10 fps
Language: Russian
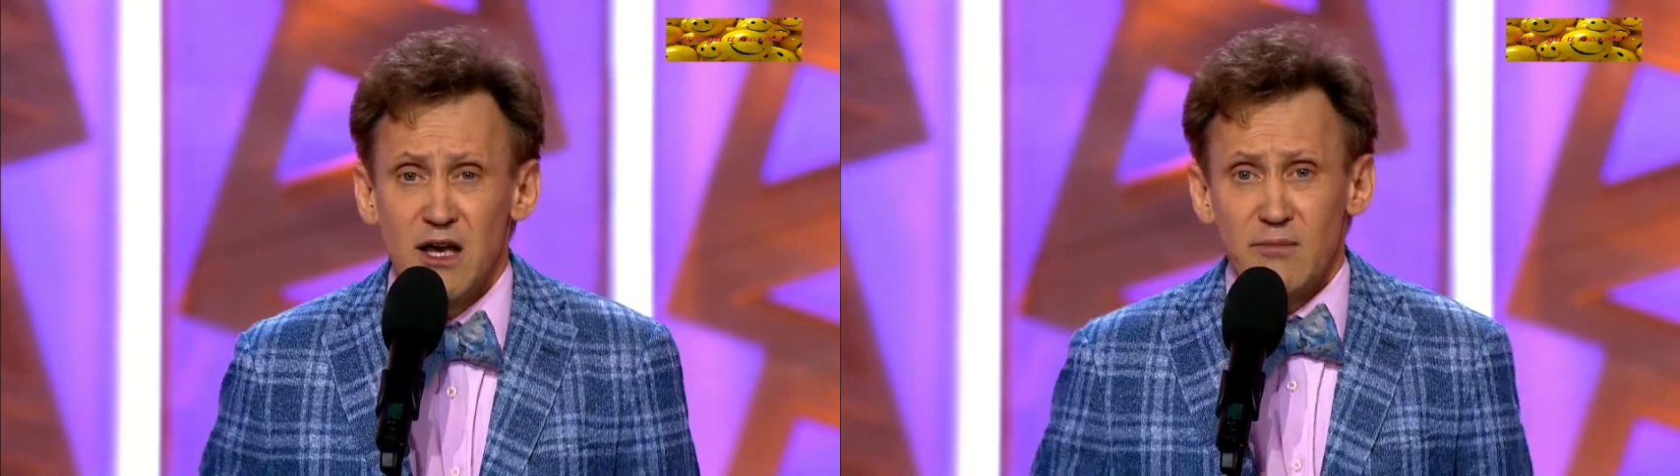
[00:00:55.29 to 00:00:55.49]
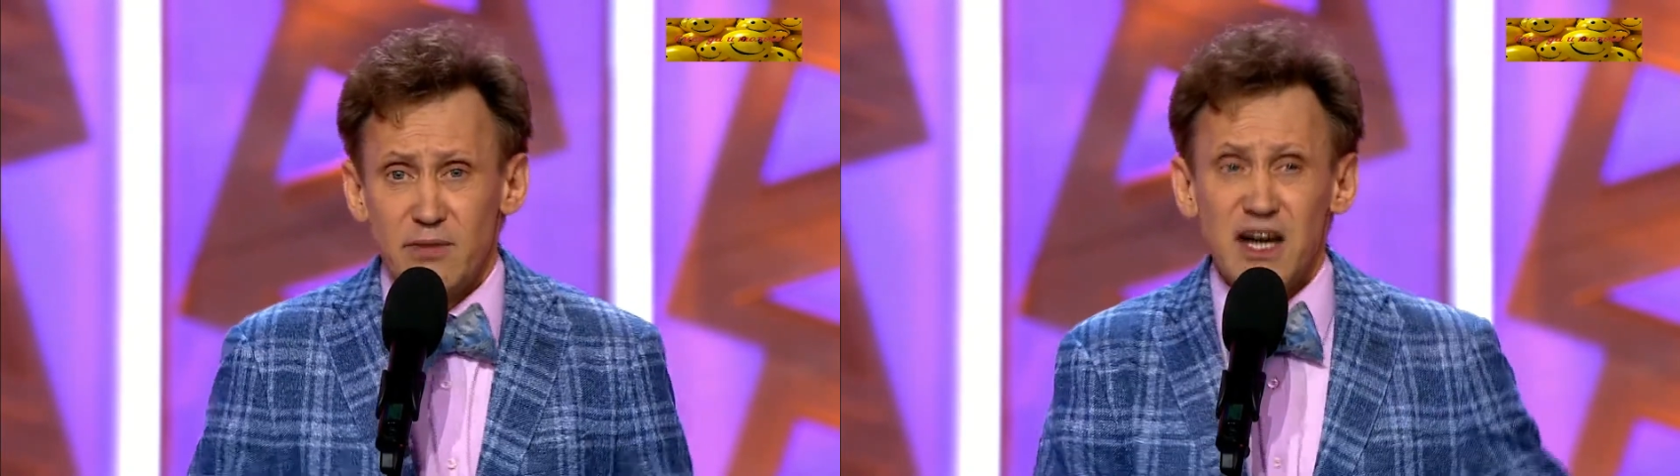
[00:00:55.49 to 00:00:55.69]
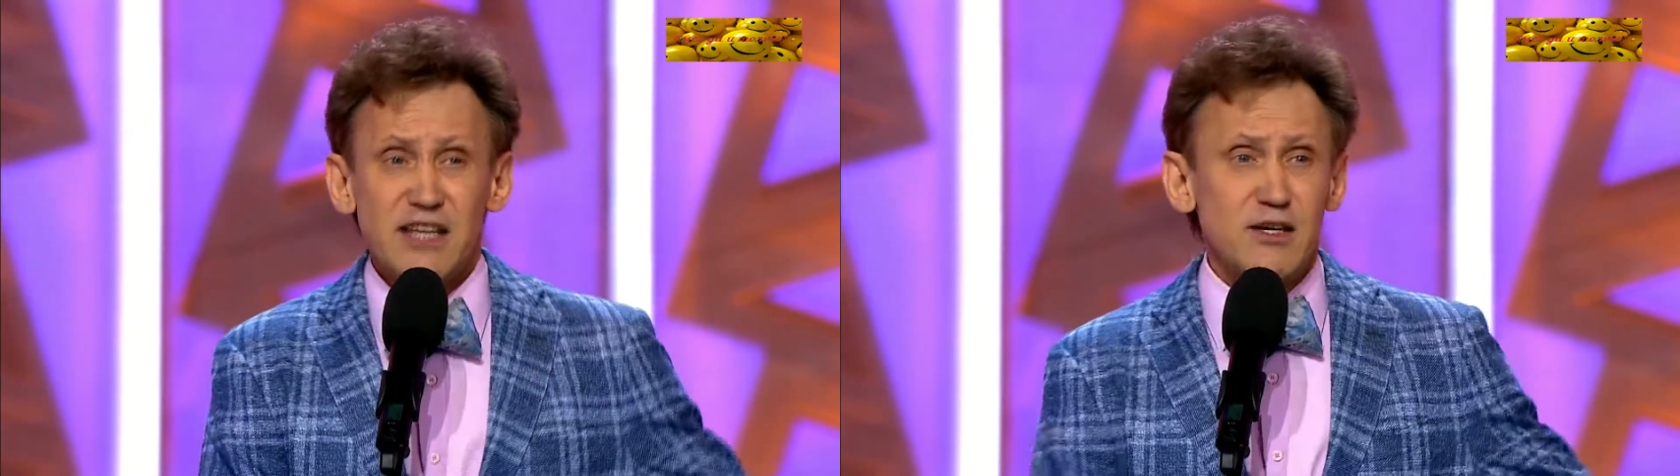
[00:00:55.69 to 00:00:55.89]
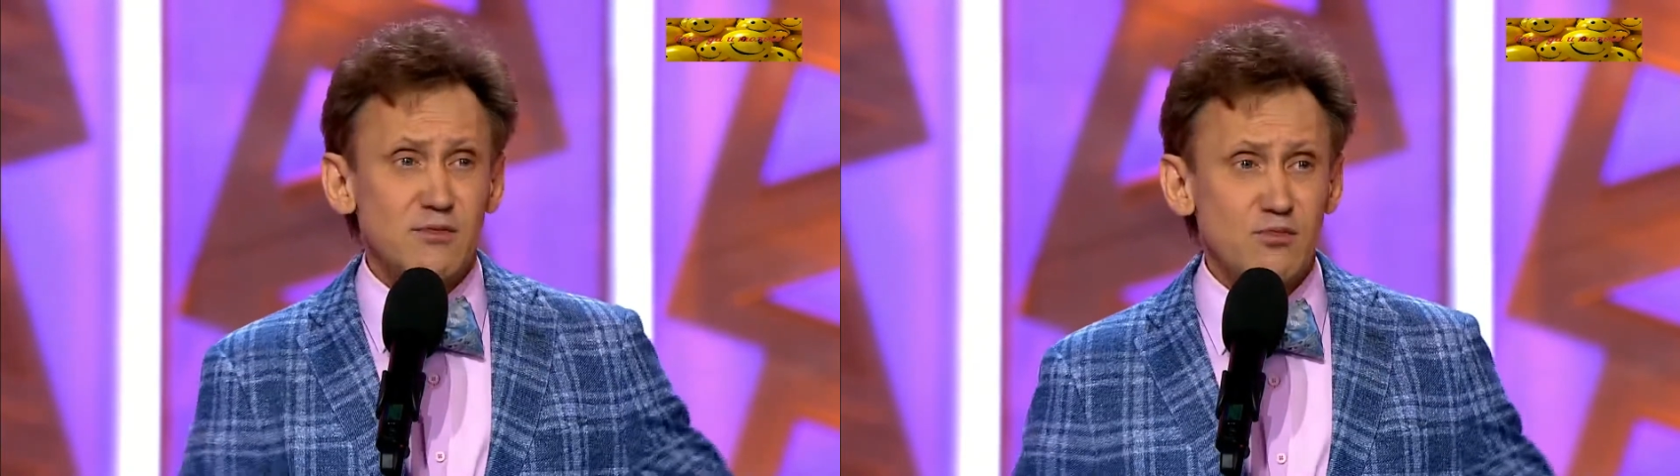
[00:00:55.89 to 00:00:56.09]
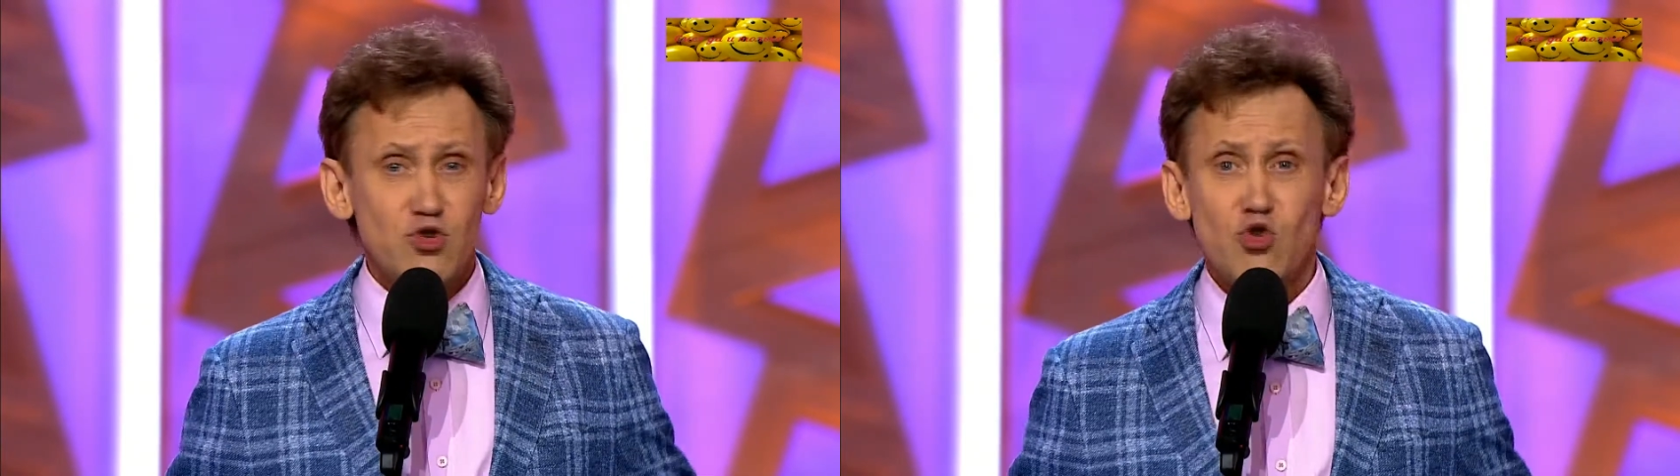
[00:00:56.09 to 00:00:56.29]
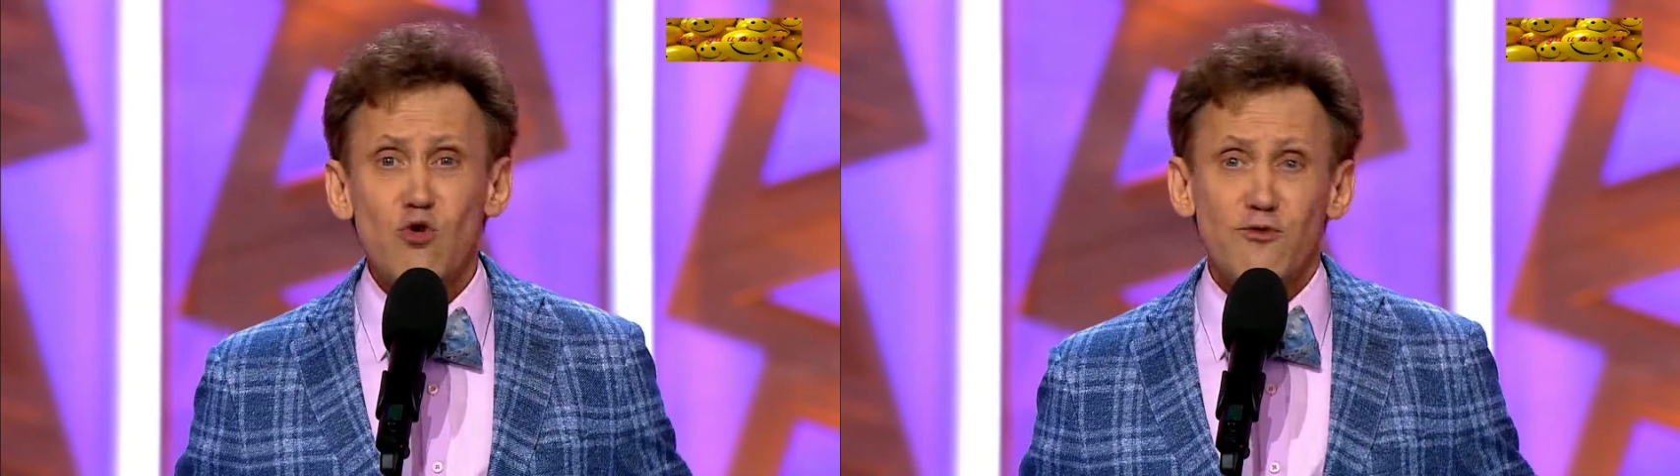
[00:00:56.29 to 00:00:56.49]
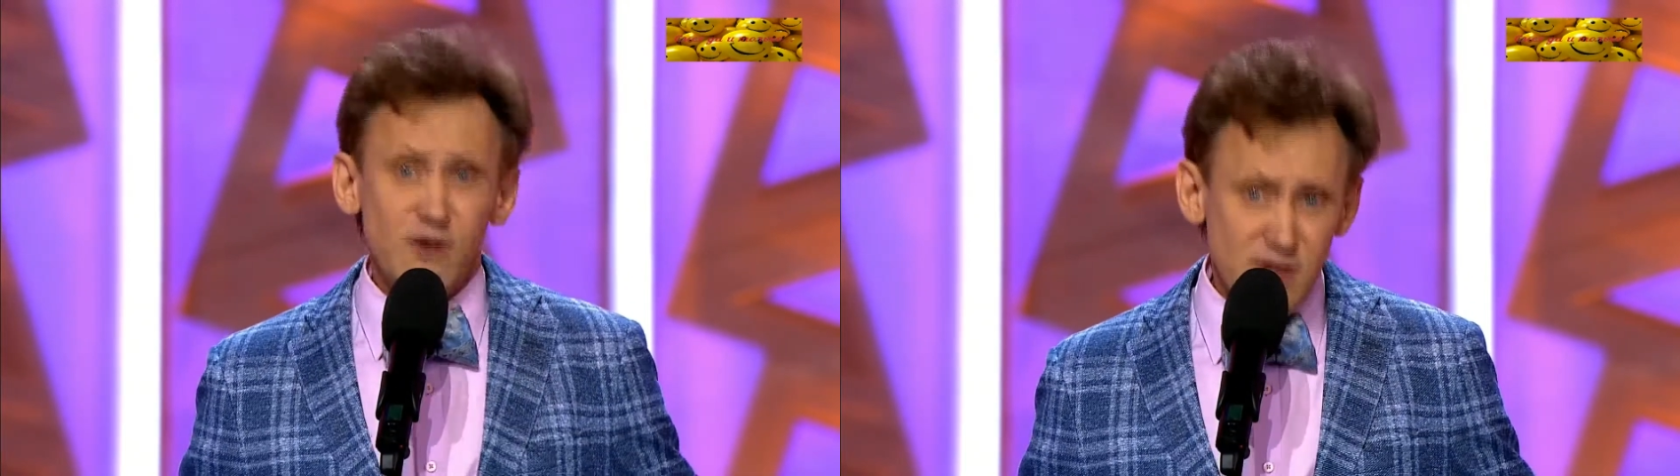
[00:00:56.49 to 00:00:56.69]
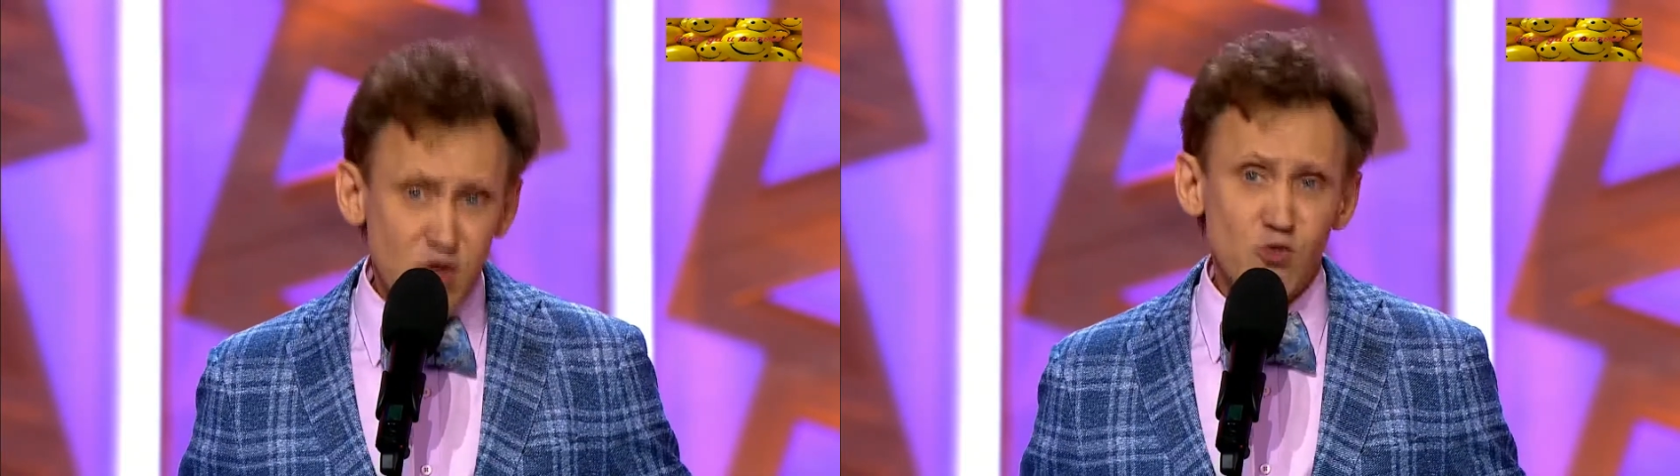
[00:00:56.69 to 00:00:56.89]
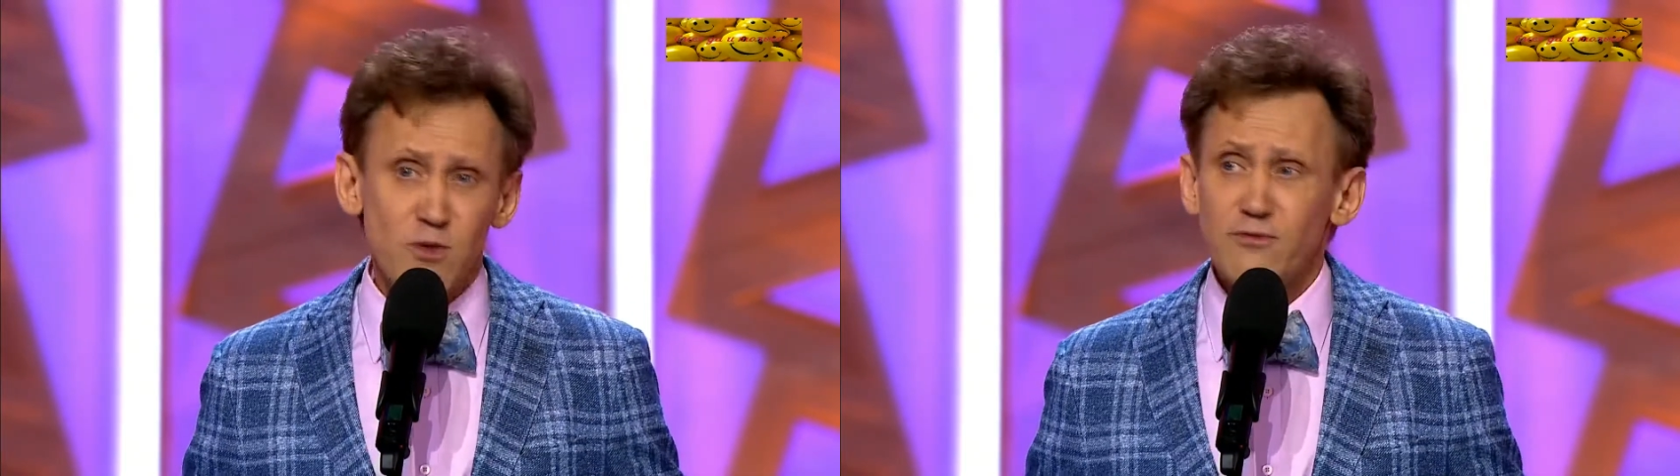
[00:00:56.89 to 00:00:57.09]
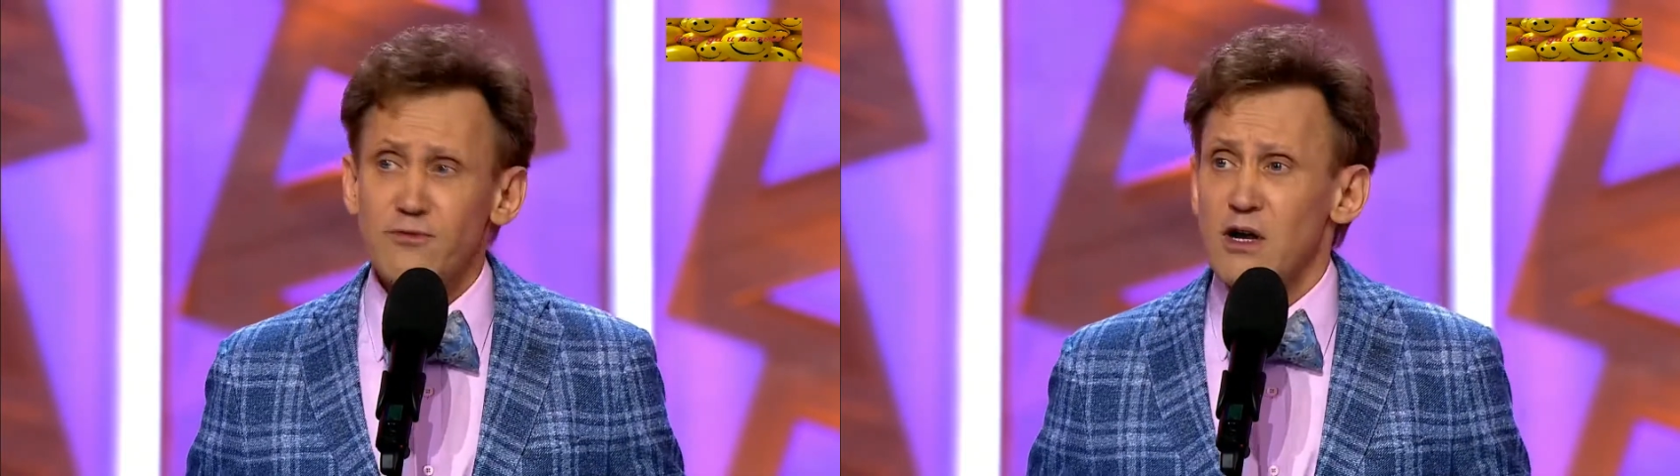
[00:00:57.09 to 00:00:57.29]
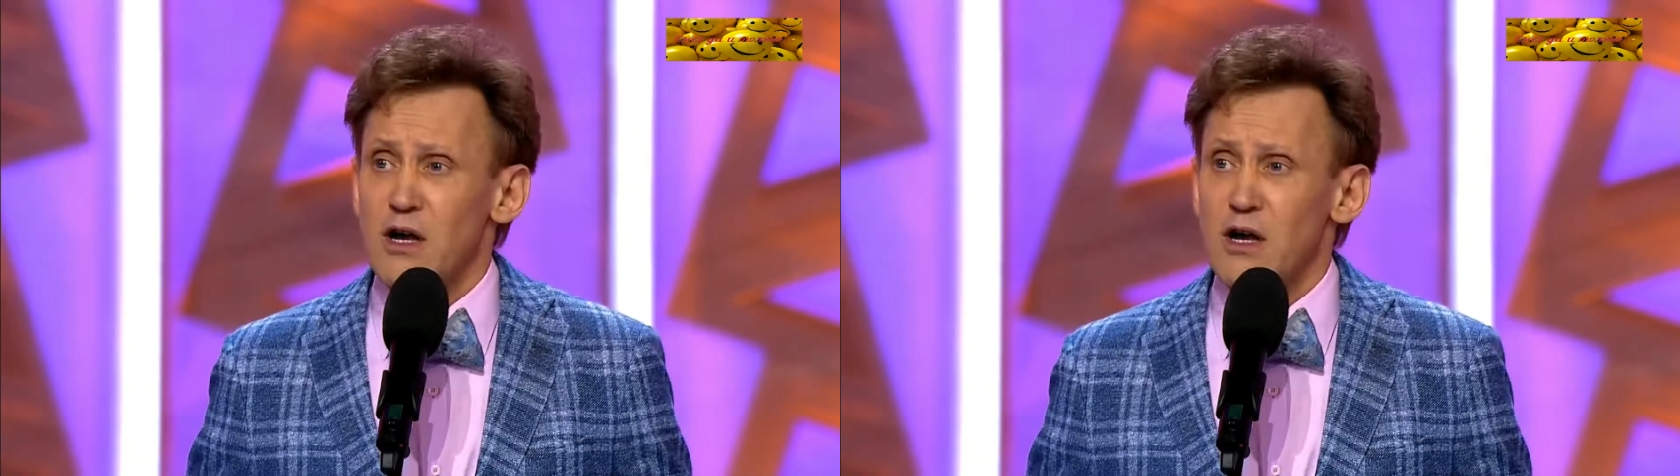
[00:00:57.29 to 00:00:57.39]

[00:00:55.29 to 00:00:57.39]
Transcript: Бригада мужиков-лесорубов